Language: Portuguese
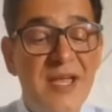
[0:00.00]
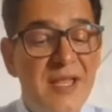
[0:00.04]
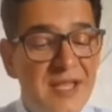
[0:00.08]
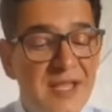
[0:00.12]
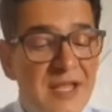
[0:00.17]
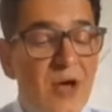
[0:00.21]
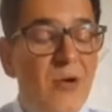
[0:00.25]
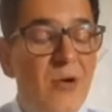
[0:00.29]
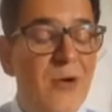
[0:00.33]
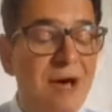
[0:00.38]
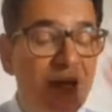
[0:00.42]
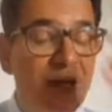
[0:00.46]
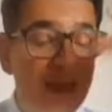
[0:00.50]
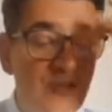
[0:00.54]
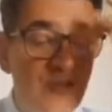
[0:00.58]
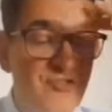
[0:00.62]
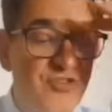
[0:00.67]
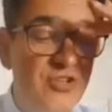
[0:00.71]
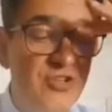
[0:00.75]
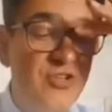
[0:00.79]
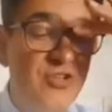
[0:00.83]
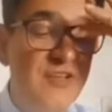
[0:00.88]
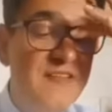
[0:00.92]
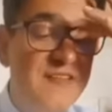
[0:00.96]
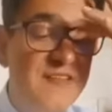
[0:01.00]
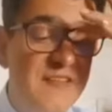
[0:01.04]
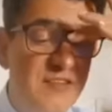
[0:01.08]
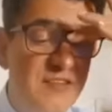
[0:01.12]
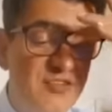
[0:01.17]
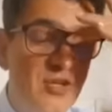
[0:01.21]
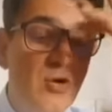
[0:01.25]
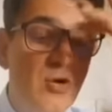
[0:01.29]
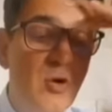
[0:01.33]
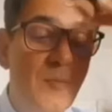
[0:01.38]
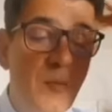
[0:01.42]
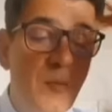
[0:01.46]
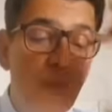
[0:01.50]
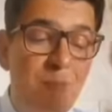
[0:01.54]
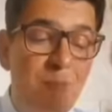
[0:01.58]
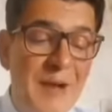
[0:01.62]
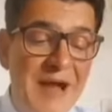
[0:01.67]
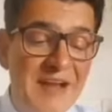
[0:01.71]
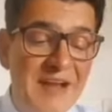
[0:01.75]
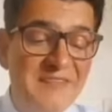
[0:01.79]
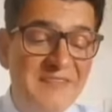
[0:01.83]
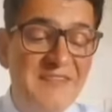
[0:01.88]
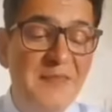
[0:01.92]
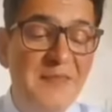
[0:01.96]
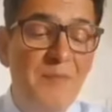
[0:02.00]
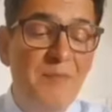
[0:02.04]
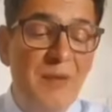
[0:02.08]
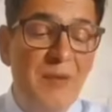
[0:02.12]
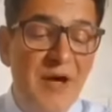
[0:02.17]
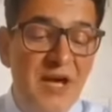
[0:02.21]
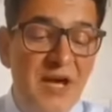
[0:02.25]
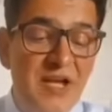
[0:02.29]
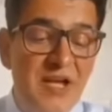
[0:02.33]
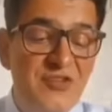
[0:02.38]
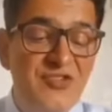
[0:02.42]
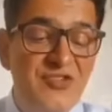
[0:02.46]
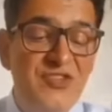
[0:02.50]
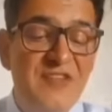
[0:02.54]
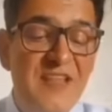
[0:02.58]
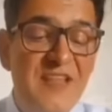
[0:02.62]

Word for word: Não, eu acredito que seja como participante